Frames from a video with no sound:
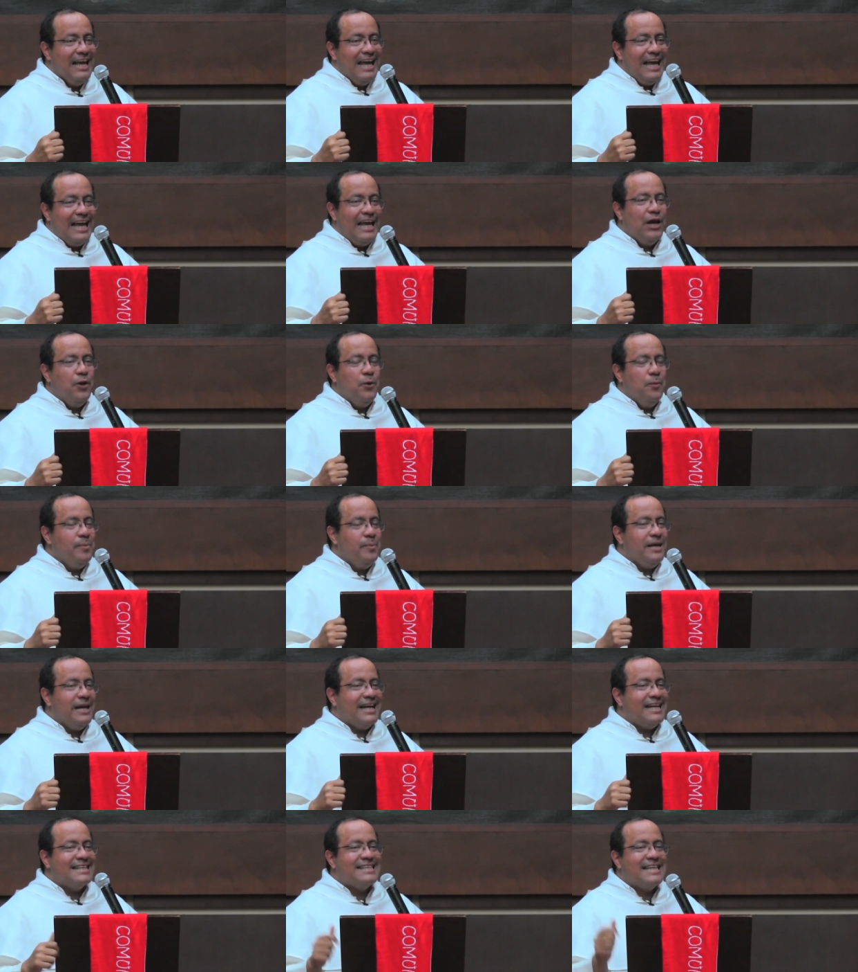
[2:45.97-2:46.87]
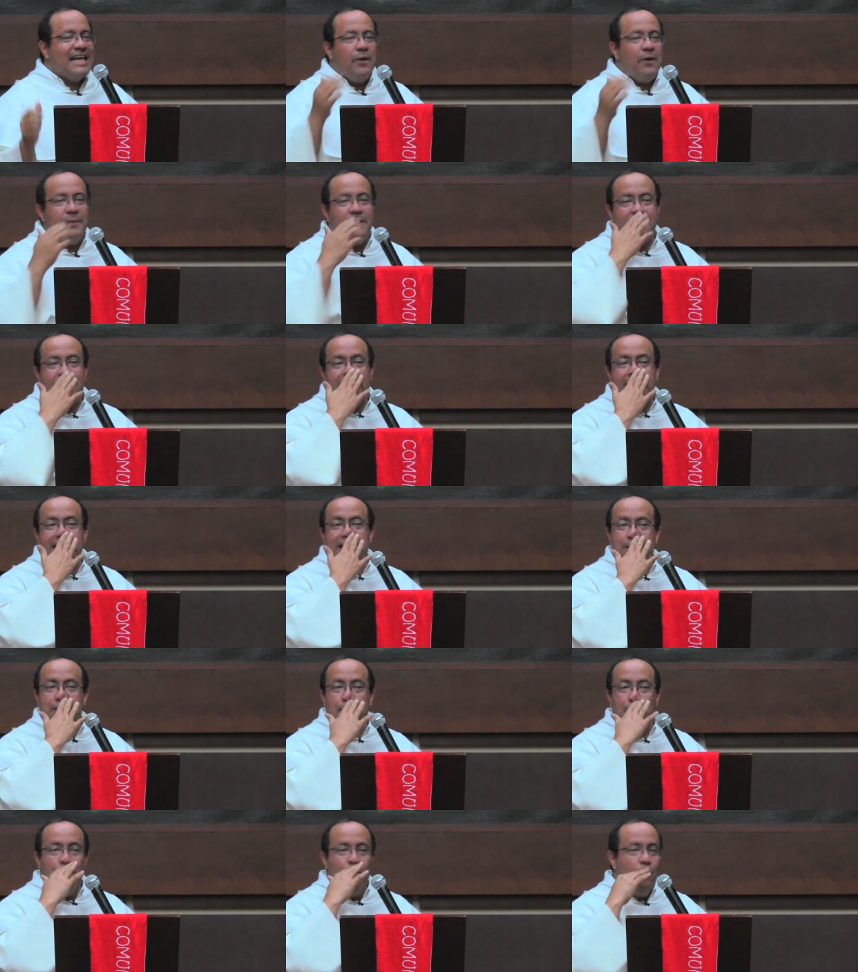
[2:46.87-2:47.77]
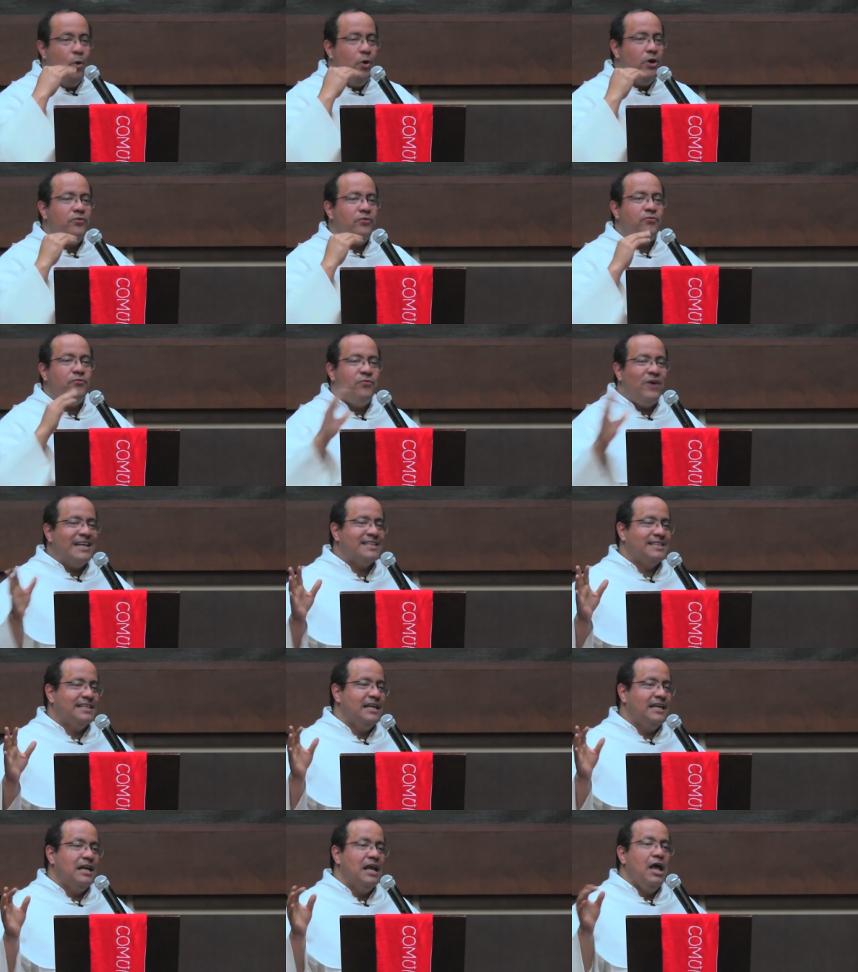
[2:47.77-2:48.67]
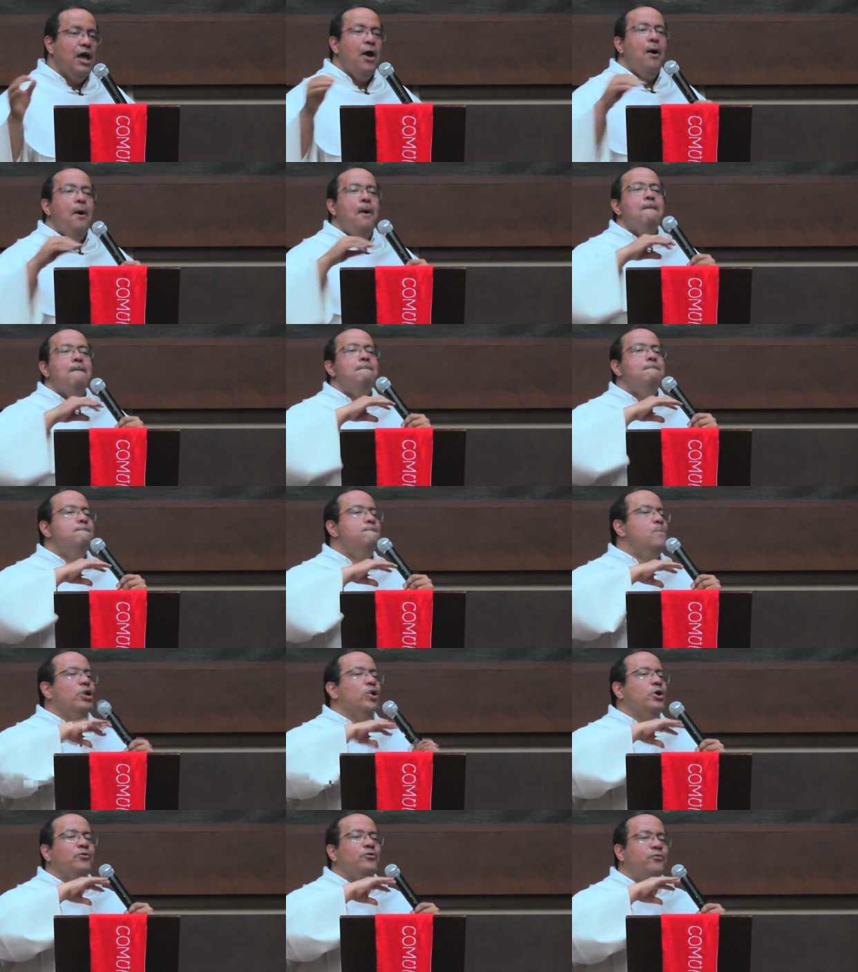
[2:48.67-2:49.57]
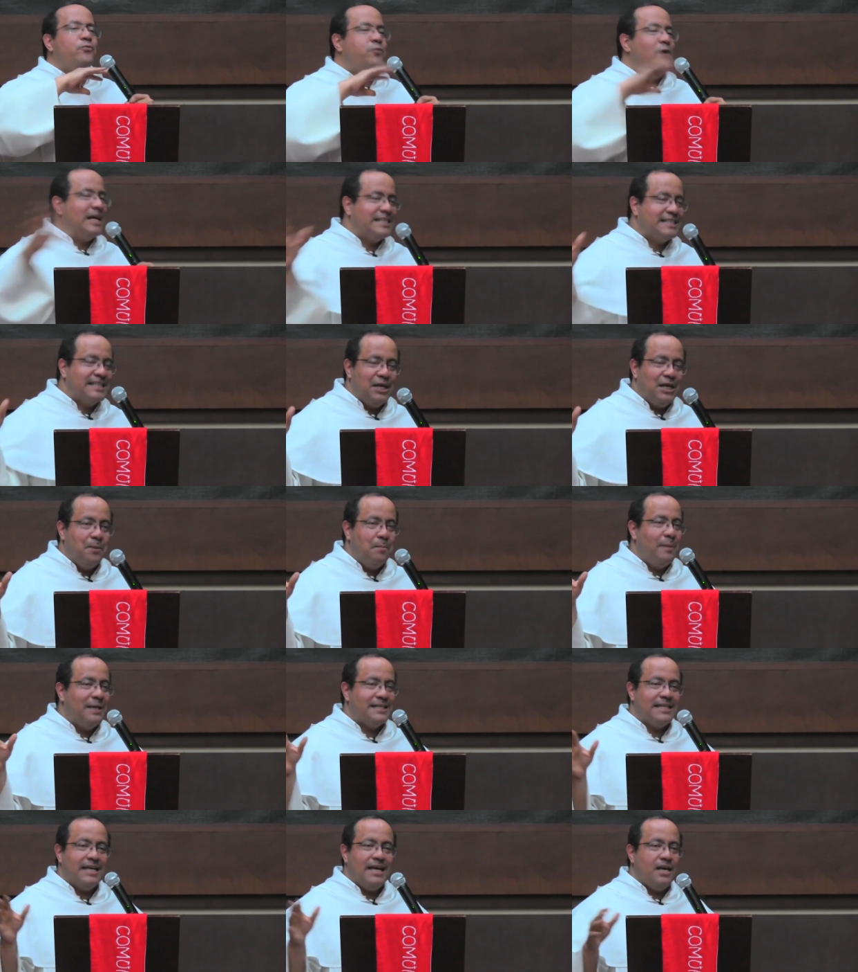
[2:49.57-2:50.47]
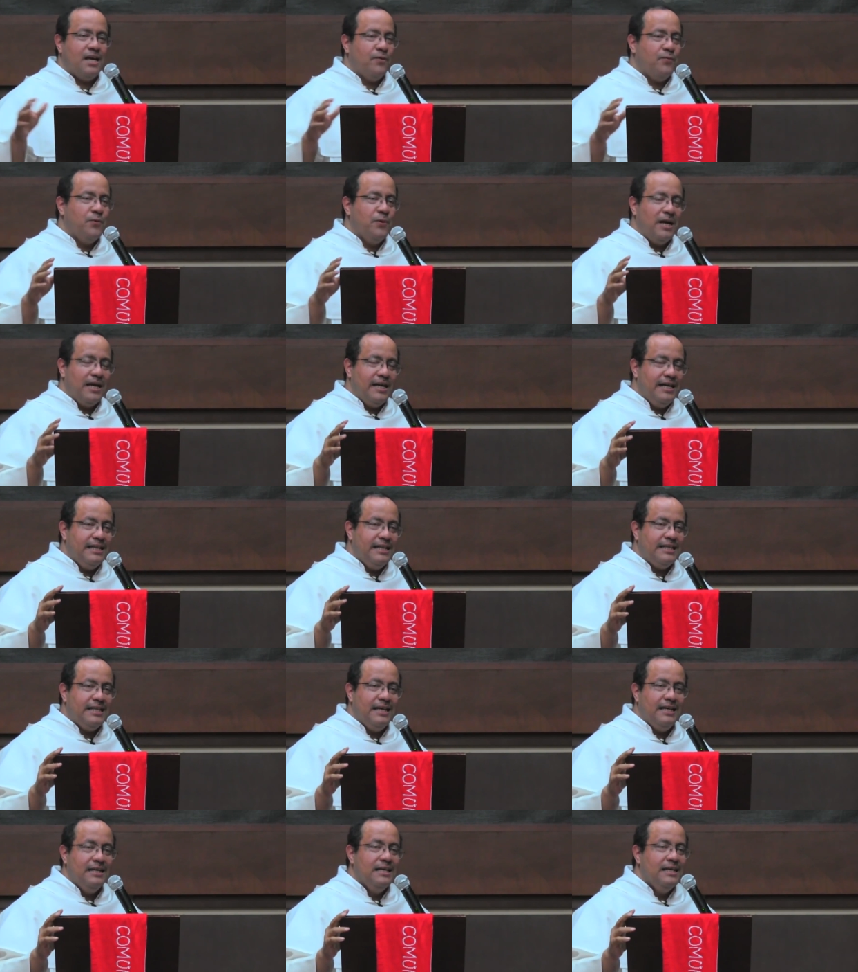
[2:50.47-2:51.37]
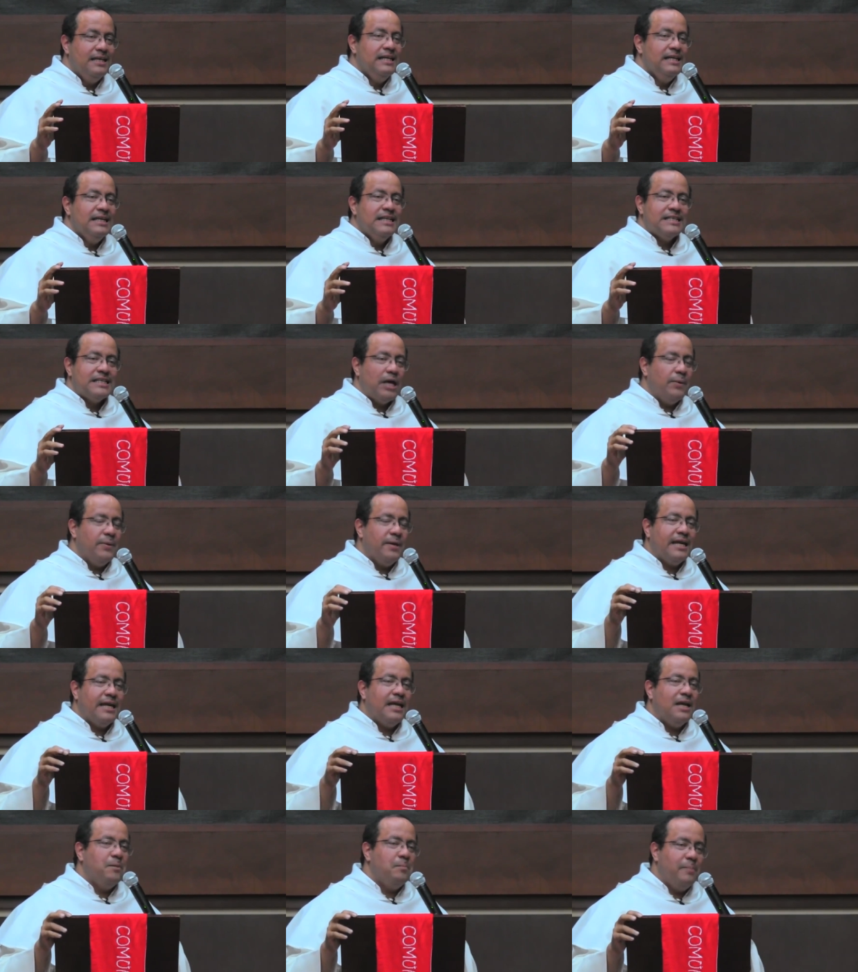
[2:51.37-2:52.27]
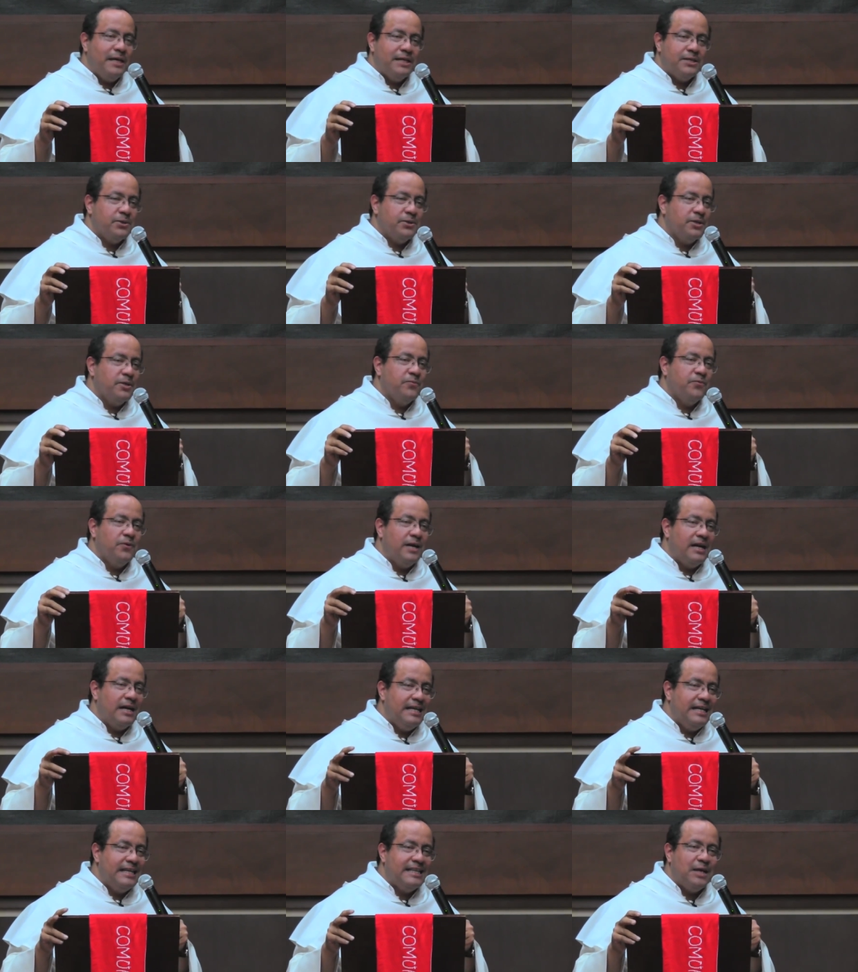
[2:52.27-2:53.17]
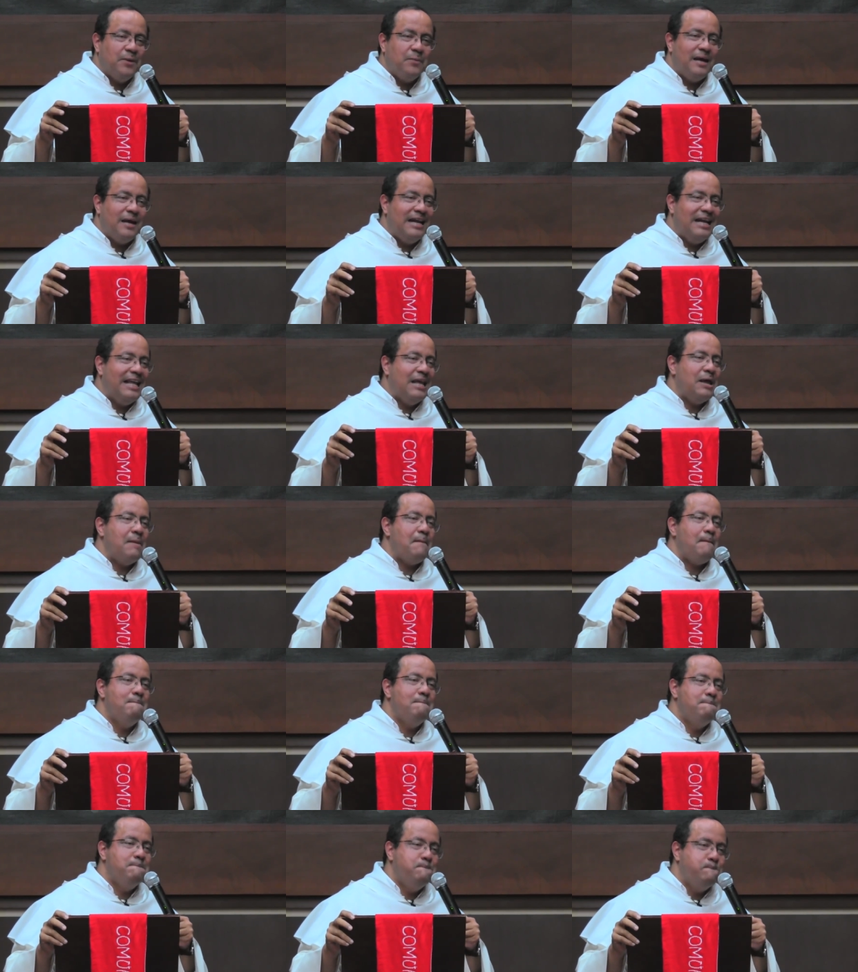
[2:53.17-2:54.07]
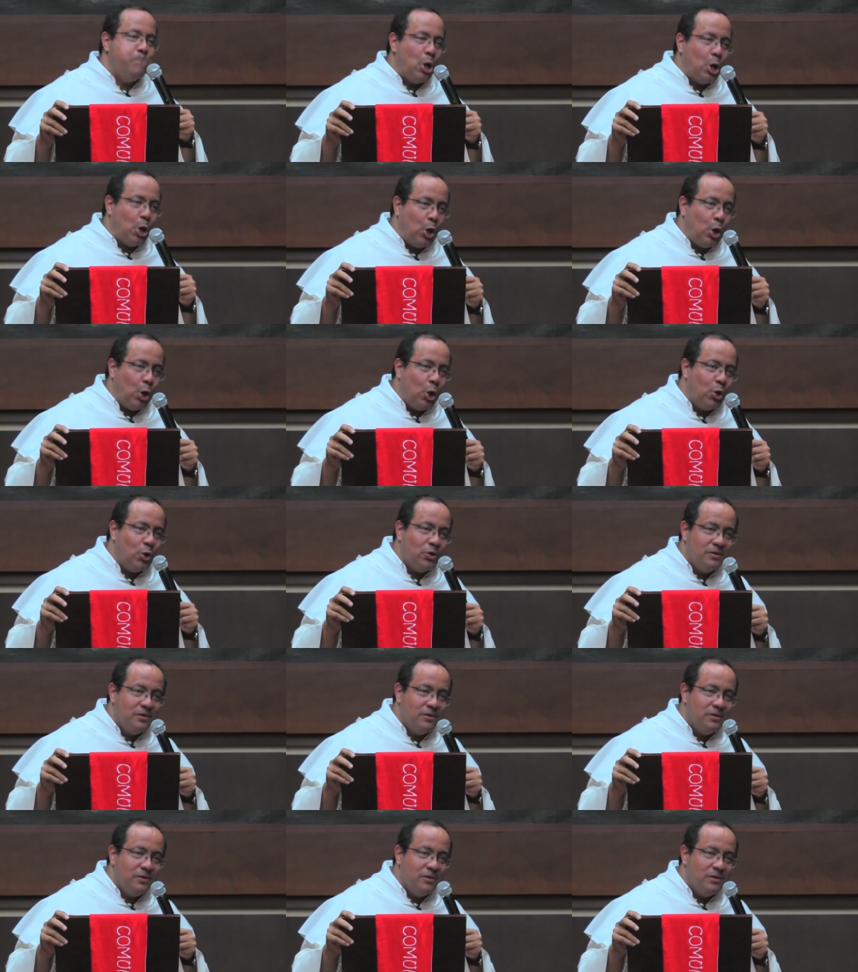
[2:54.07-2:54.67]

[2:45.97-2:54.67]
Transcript: El hombre que sabe que es muy fácil, muy fácil besar a fulanita, sabe que el beso de fulanita vale poco.